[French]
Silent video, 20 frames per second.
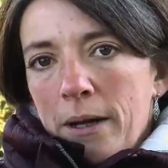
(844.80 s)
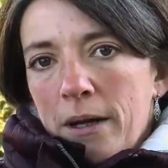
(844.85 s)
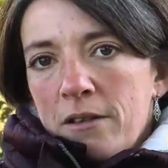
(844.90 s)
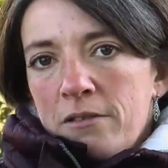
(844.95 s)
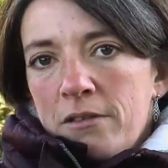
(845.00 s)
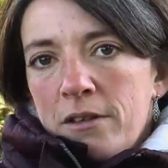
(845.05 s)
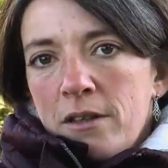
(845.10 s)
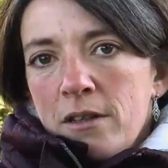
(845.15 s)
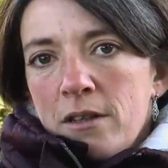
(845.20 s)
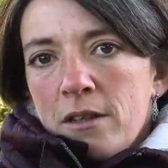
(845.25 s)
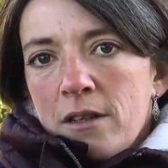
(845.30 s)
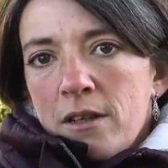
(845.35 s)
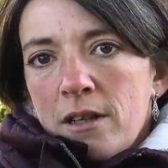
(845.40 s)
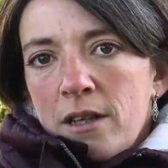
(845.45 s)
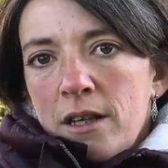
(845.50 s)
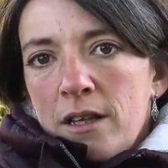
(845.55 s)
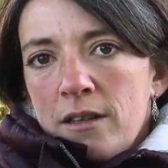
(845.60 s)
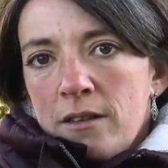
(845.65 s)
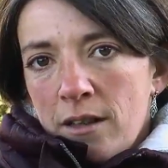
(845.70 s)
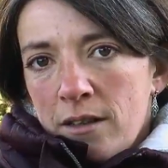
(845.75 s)
la vigne.
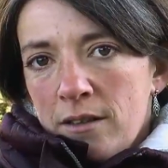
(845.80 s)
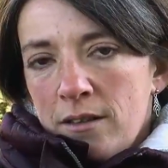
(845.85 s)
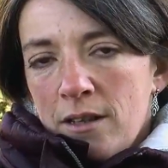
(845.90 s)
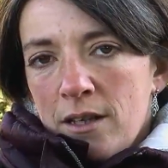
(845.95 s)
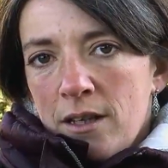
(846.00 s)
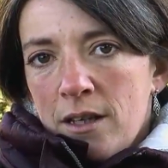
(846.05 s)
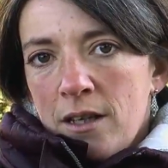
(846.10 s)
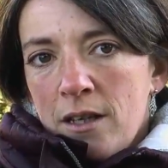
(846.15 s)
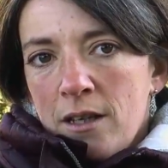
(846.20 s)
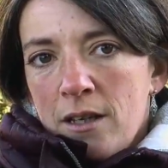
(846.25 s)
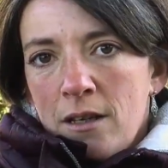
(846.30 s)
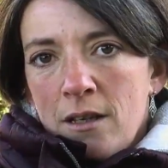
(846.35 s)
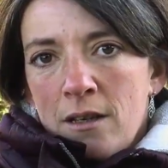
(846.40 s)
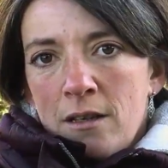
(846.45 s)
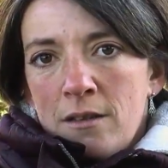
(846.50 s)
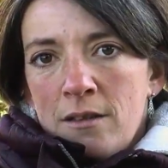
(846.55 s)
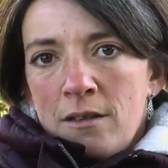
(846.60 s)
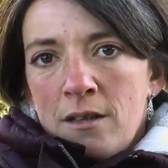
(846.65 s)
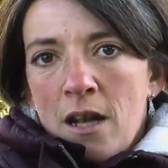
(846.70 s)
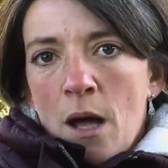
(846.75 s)
Et ça,
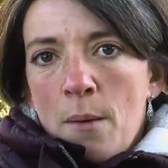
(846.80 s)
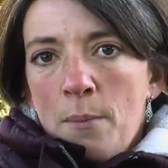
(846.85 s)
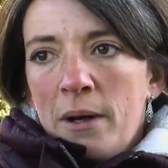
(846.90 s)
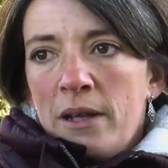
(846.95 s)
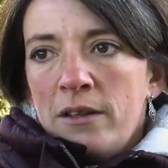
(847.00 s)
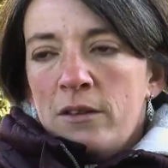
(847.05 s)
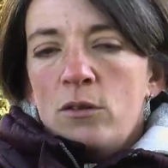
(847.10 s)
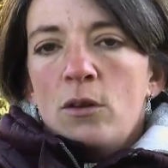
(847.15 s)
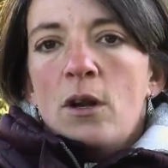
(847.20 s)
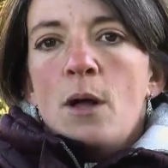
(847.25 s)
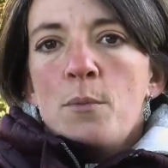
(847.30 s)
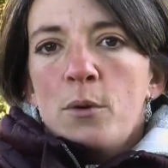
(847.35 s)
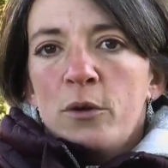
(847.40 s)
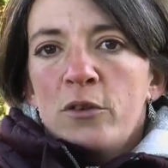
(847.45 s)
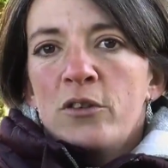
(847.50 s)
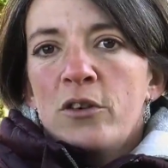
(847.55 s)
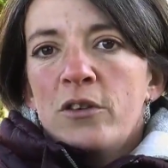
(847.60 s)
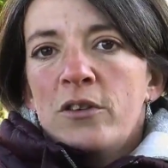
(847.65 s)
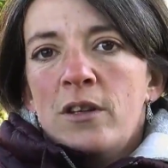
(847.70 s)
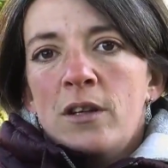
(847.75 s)
c'est la base de la bonne
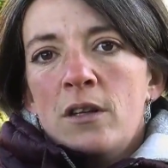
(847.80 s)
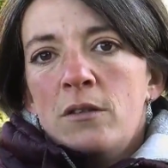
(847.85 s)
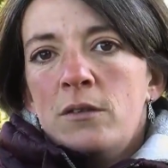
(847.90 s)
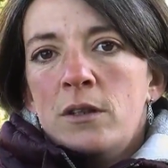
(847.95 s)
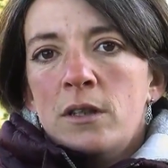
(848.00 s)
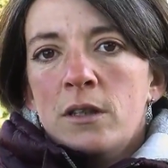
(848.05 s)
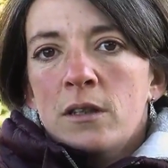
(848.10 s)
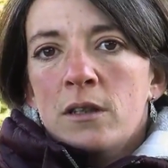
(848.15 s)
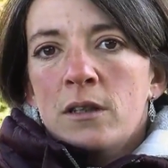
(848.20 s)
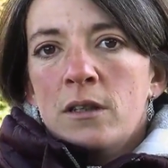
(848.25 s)
santé de la vigne.